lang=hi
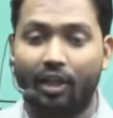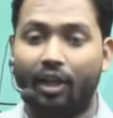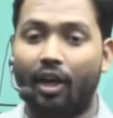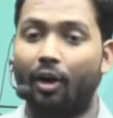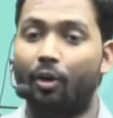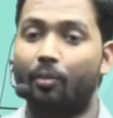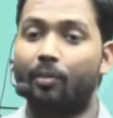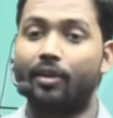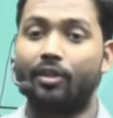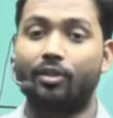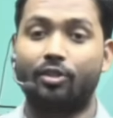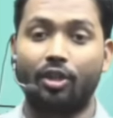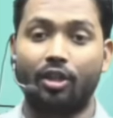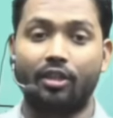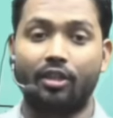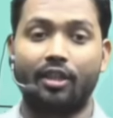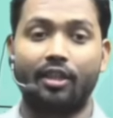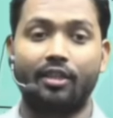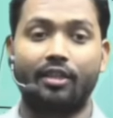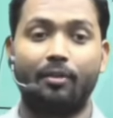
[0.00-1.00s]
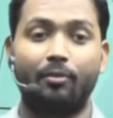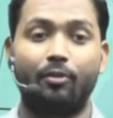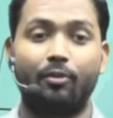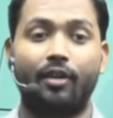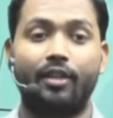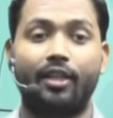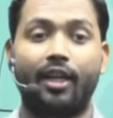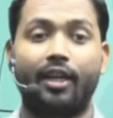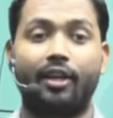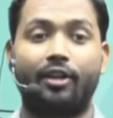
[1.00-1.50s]
और जज के
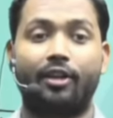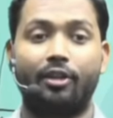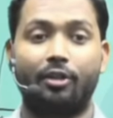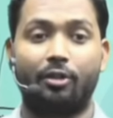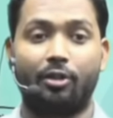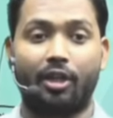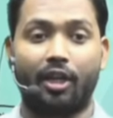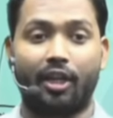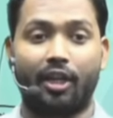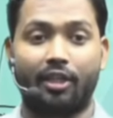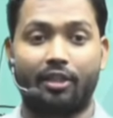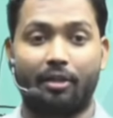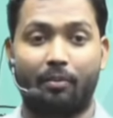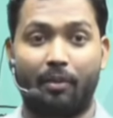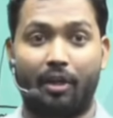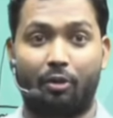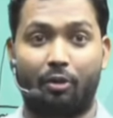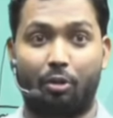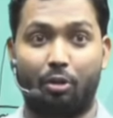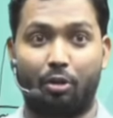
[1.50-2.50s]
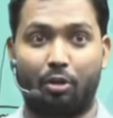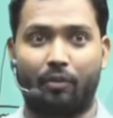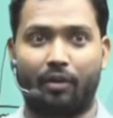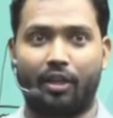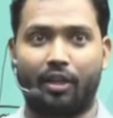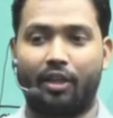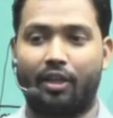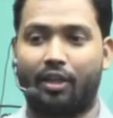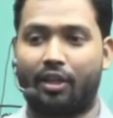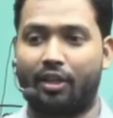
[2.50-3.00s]
सामने जाके कई को कहेगा सर मैं खुद
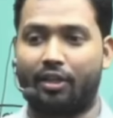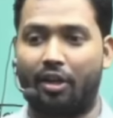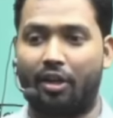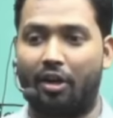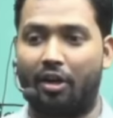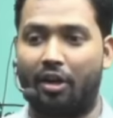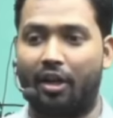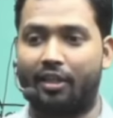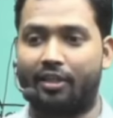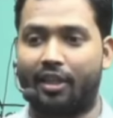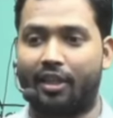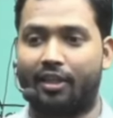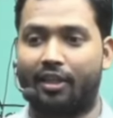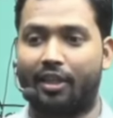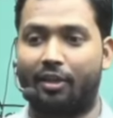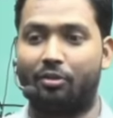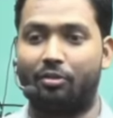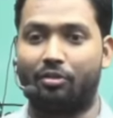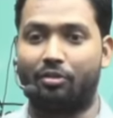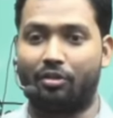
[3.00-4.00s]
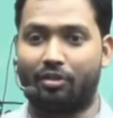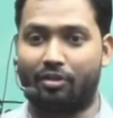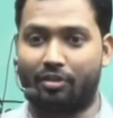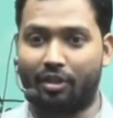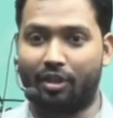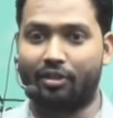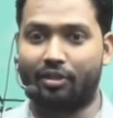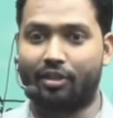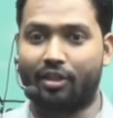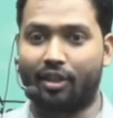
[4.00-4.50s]
वकील केस लड़ना चाहता हूँ तो
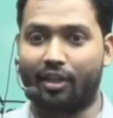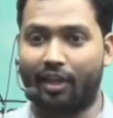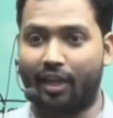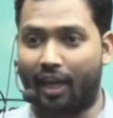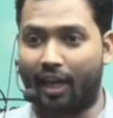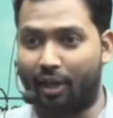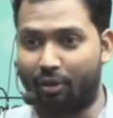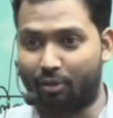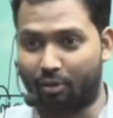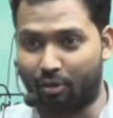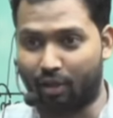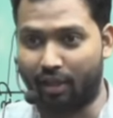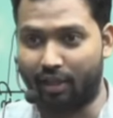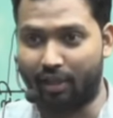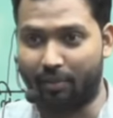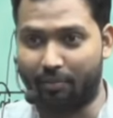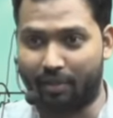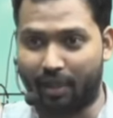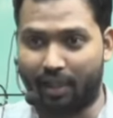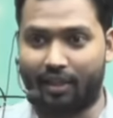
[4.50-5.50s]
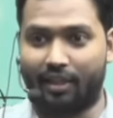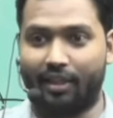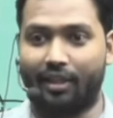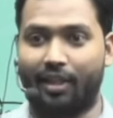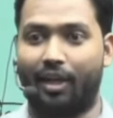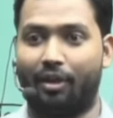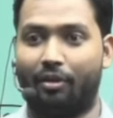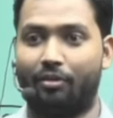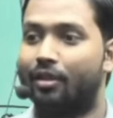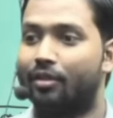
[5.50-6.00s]
जज कहेंगे आओ तोरा निपटाते
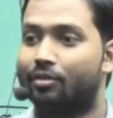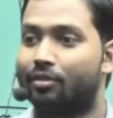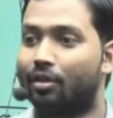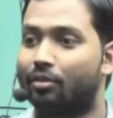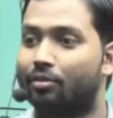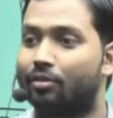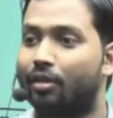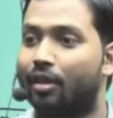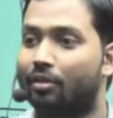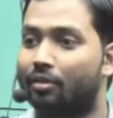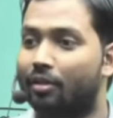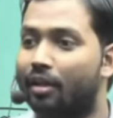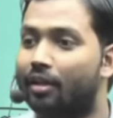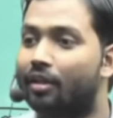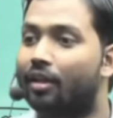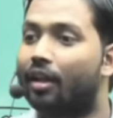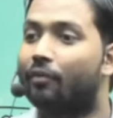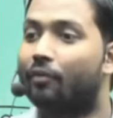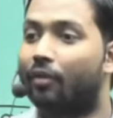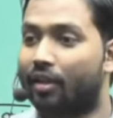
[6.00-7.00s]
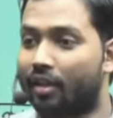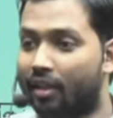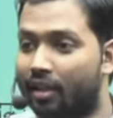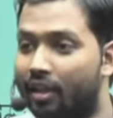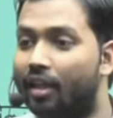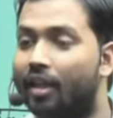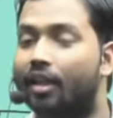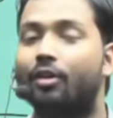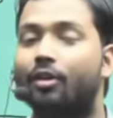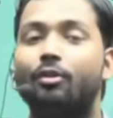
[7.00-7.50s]
आओ तो, तो
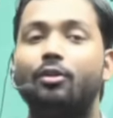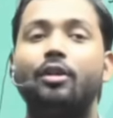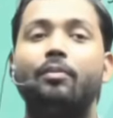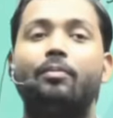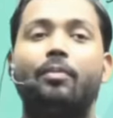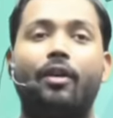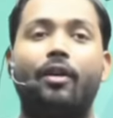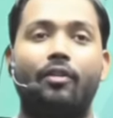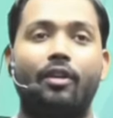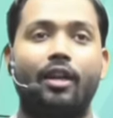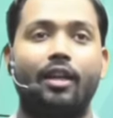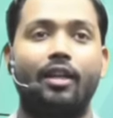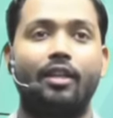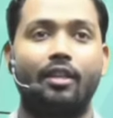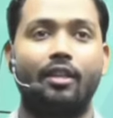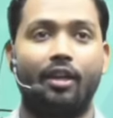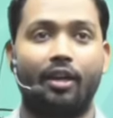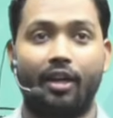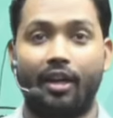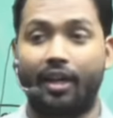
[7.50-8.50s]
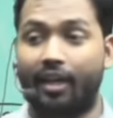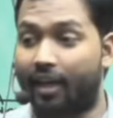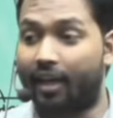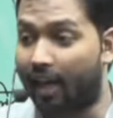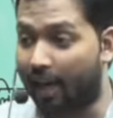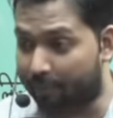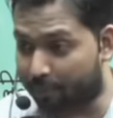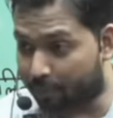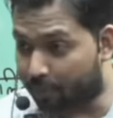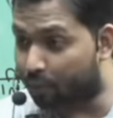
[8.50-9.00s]
वकील को ही पावर है लड़ने का
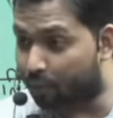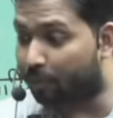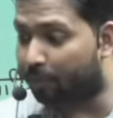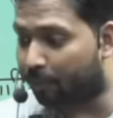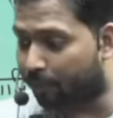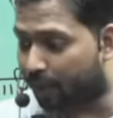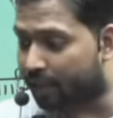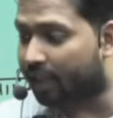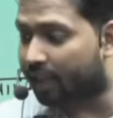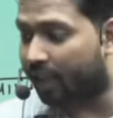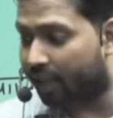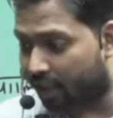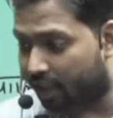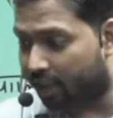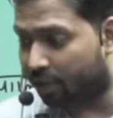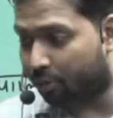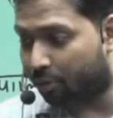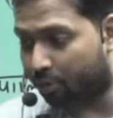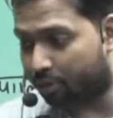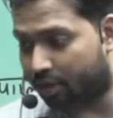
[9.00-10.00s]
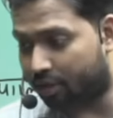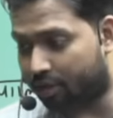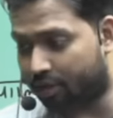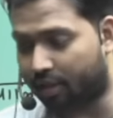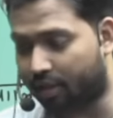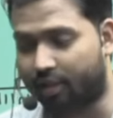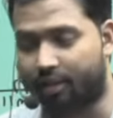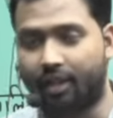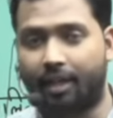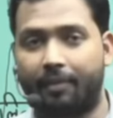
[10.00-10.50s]
आपको बचाने की कोशिश
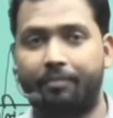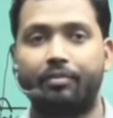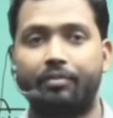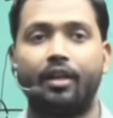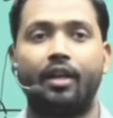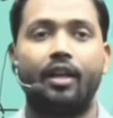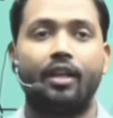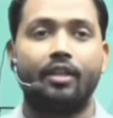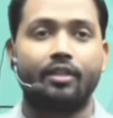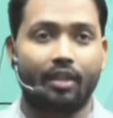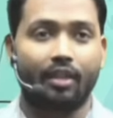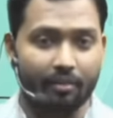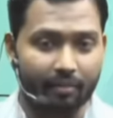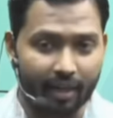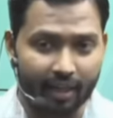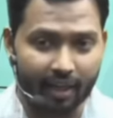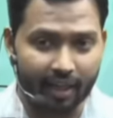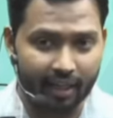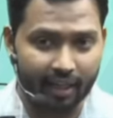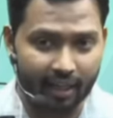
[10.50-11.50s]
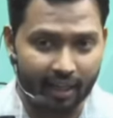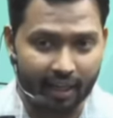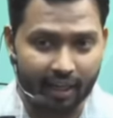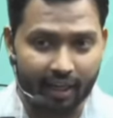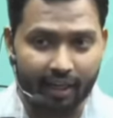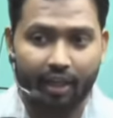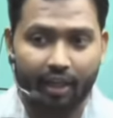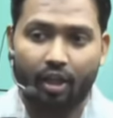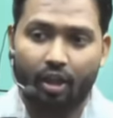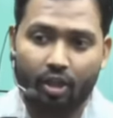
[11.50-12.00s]
करता है समझ में आ गया कि नहीं
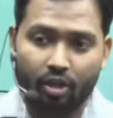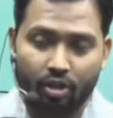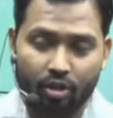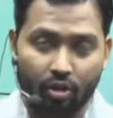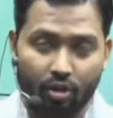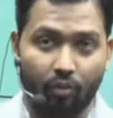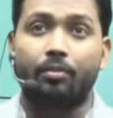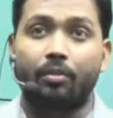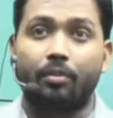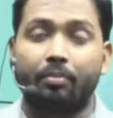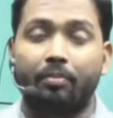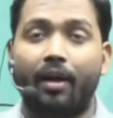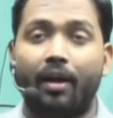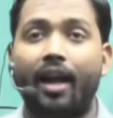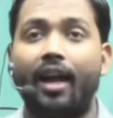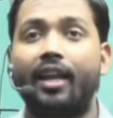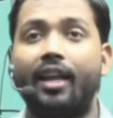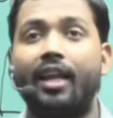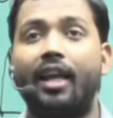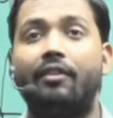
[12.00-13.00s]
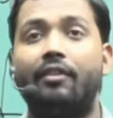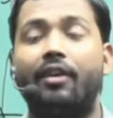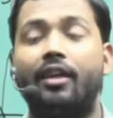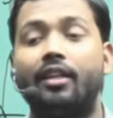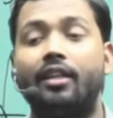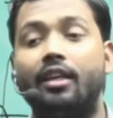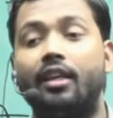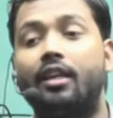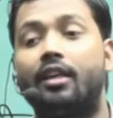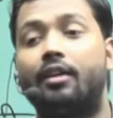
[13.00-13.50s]
आएगा तो
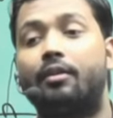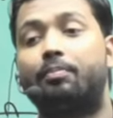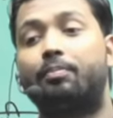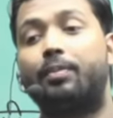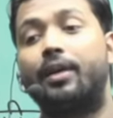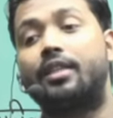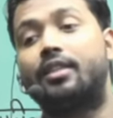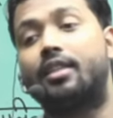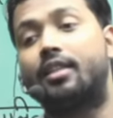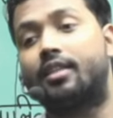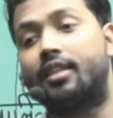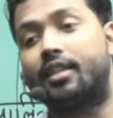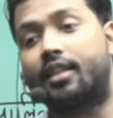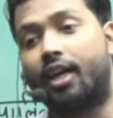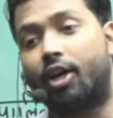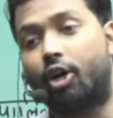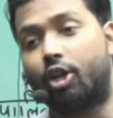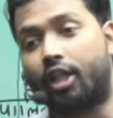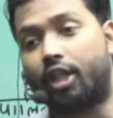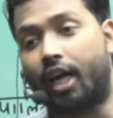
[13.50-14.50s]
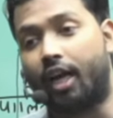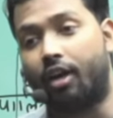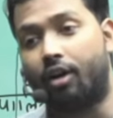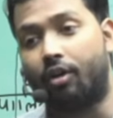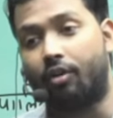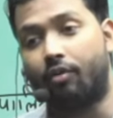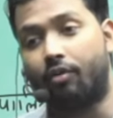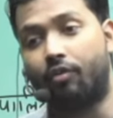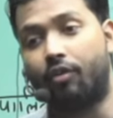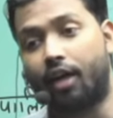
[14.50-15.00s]
महान्यायवादी पेशे से क्या होता है
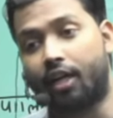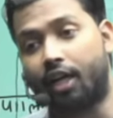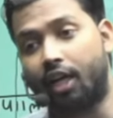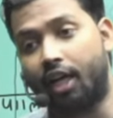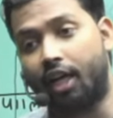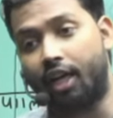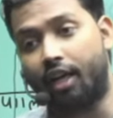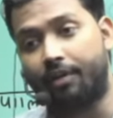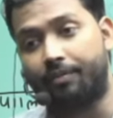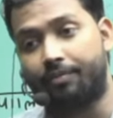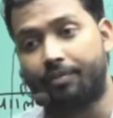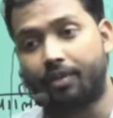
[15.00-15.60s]
वकील